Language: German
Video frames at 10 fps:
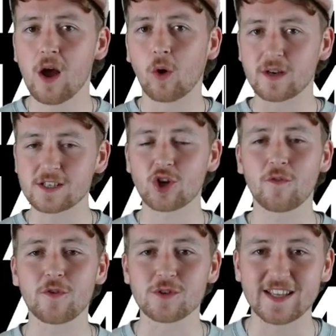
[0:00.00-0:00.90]
Und das schauen
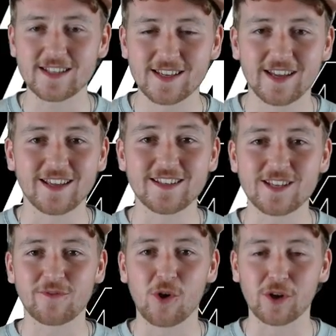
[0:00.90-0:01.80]
wir uns jetzt in dieser
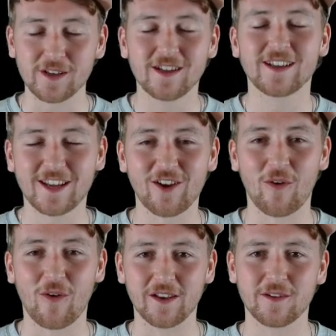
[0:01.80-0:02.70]
Folge
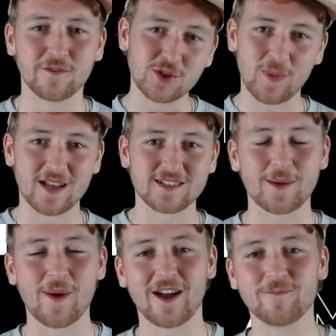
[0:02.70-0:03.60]
genauer an. Viel Spaß, geh
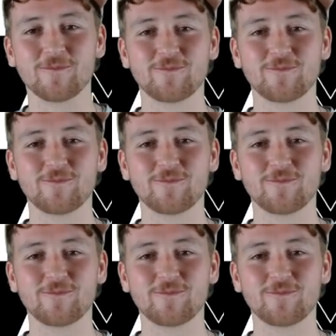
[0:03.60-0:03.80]
mal rein.